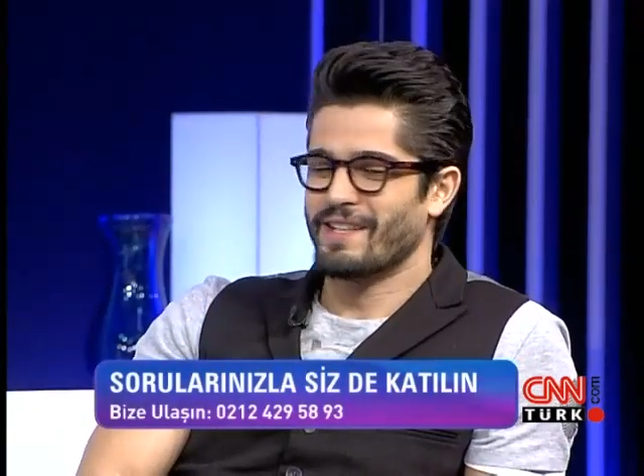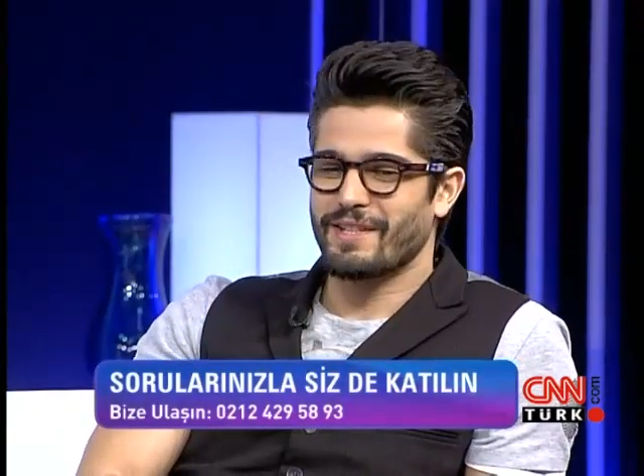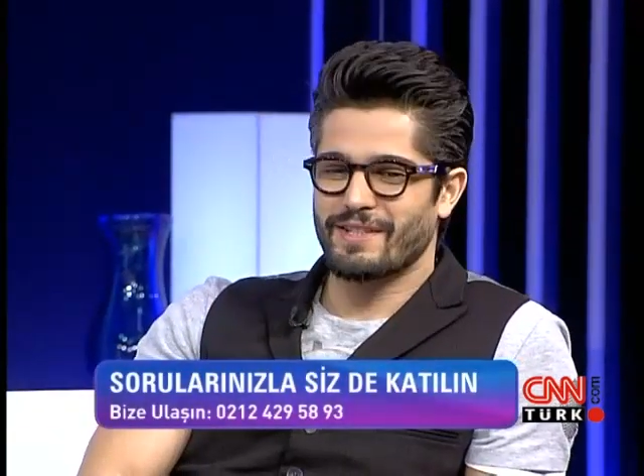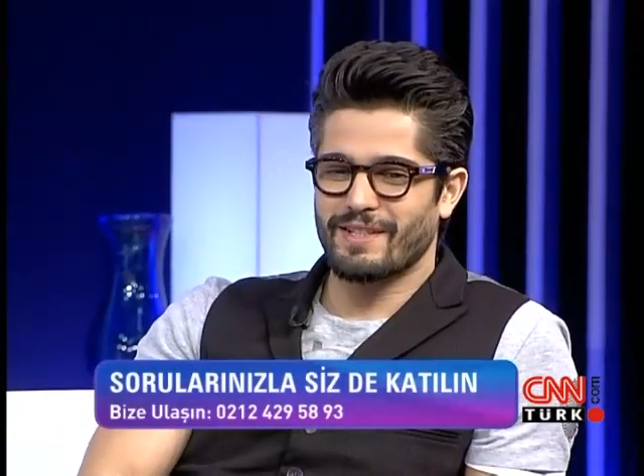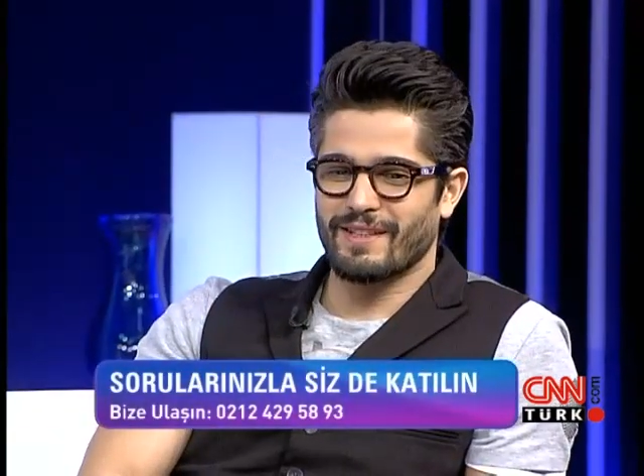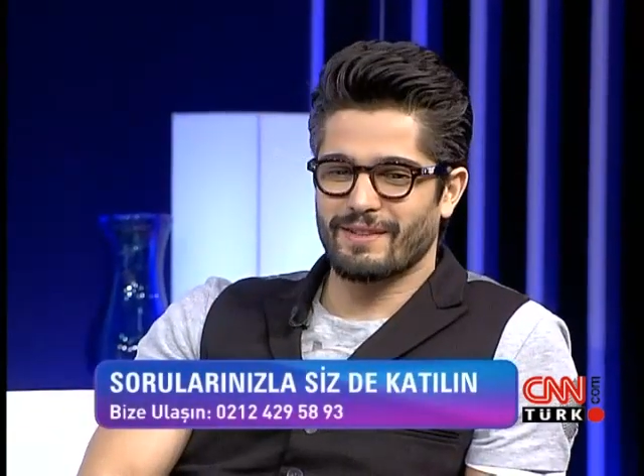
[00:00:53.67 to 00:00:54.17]

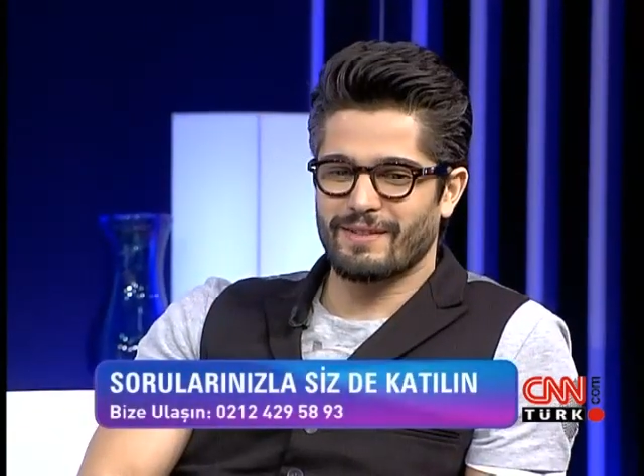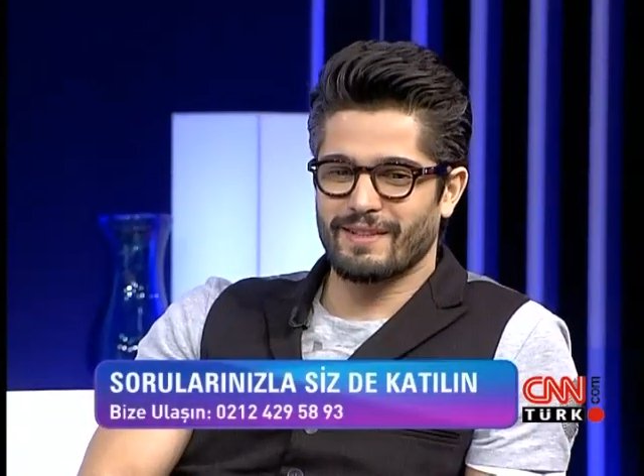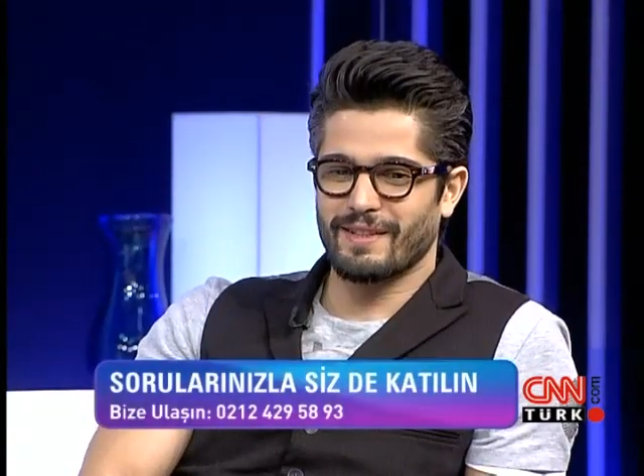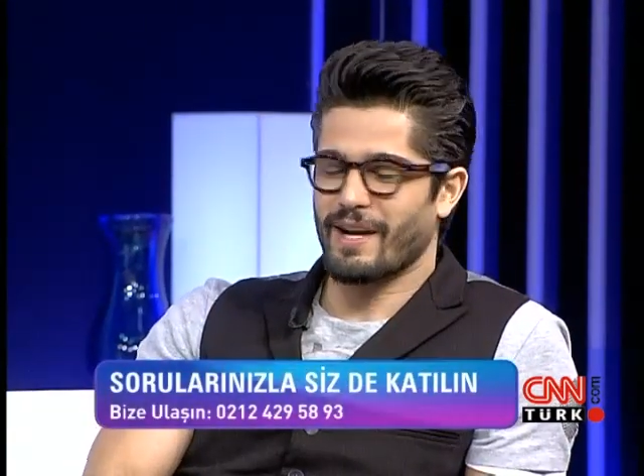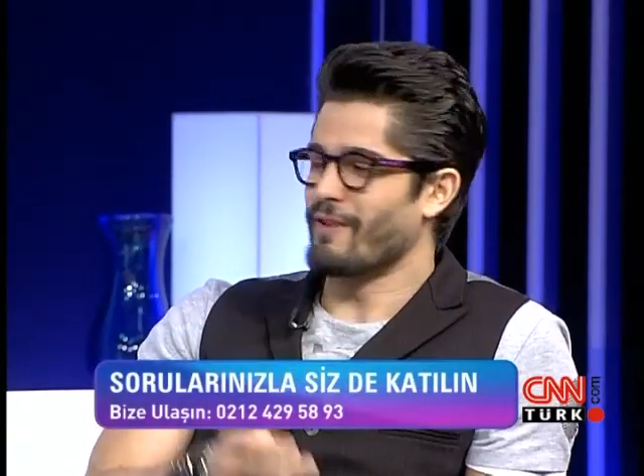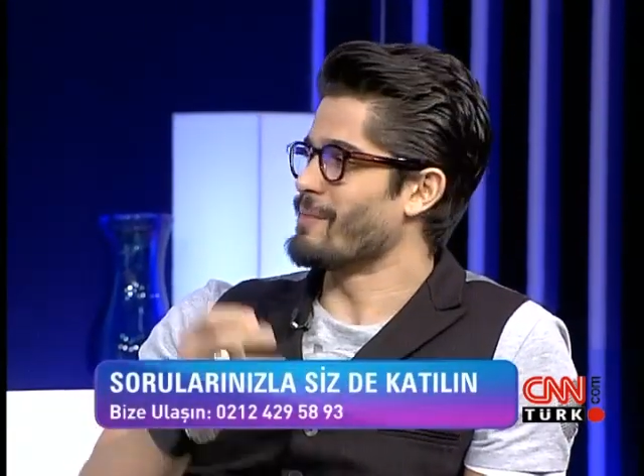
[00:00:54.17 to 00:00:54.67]
işte
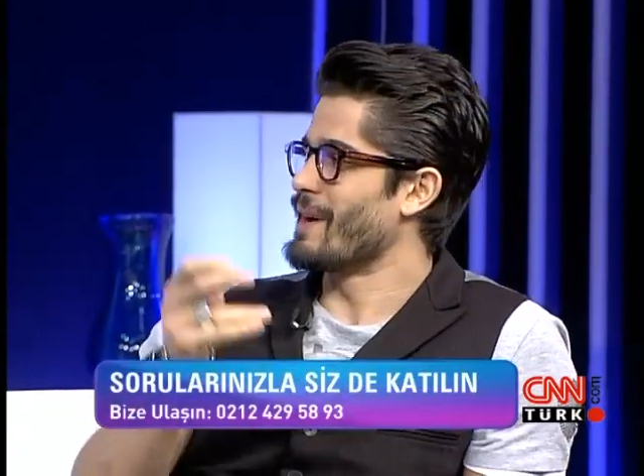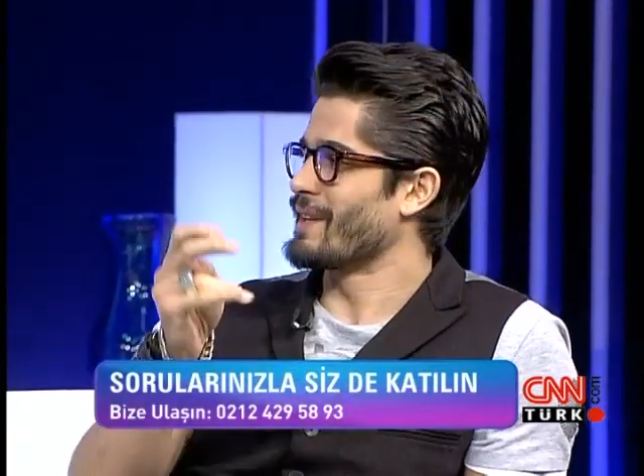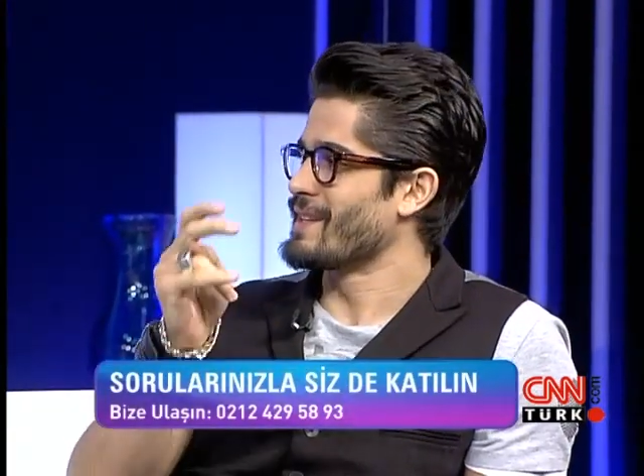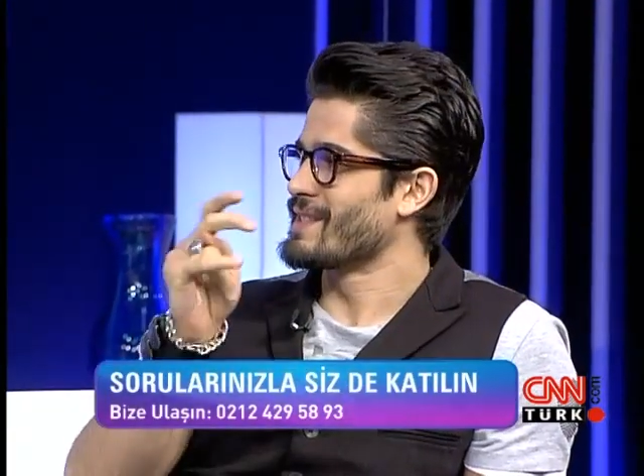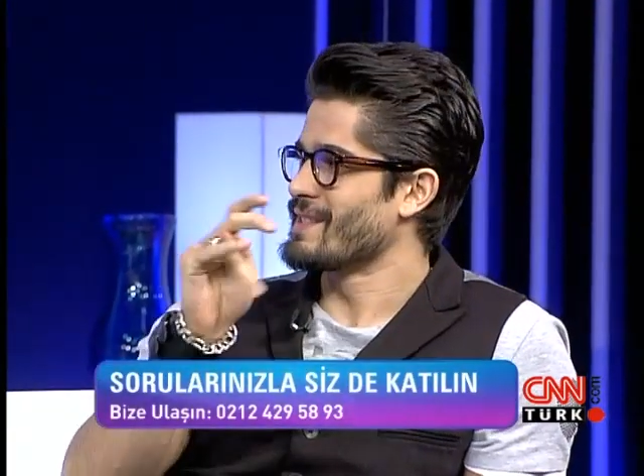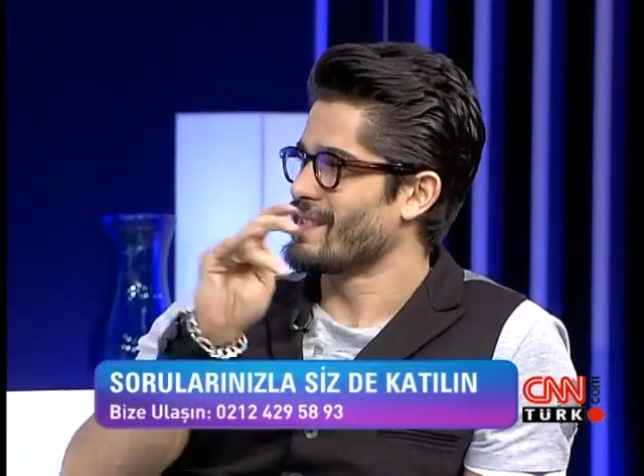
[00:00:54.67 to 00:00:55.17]
tedavi
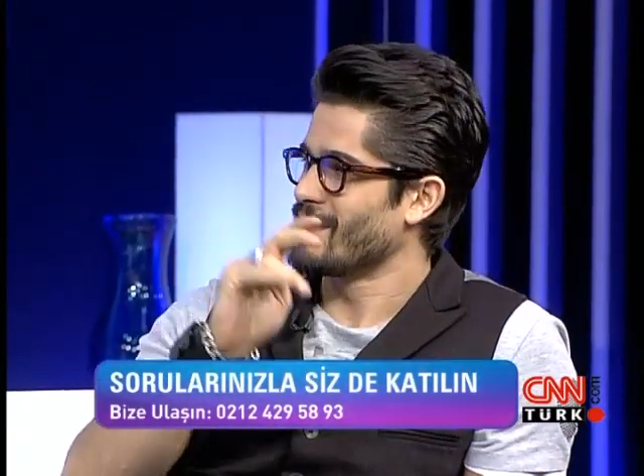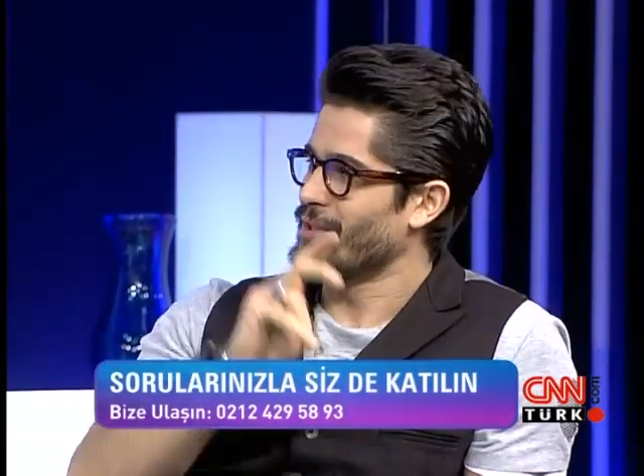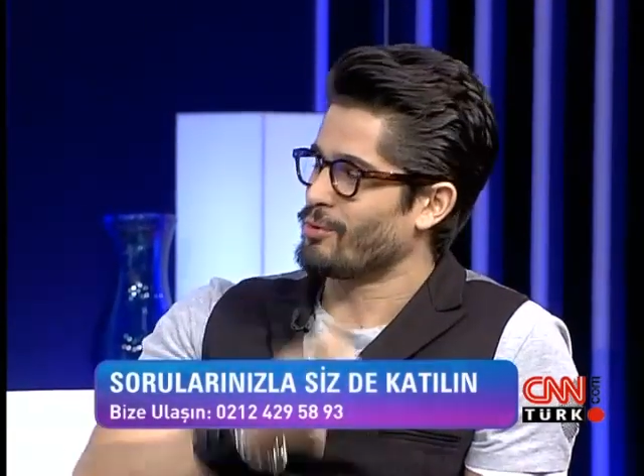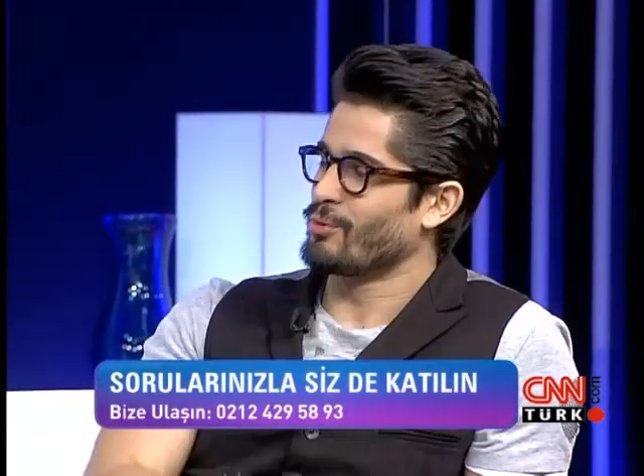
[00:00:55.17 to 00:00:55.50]
merkezine niye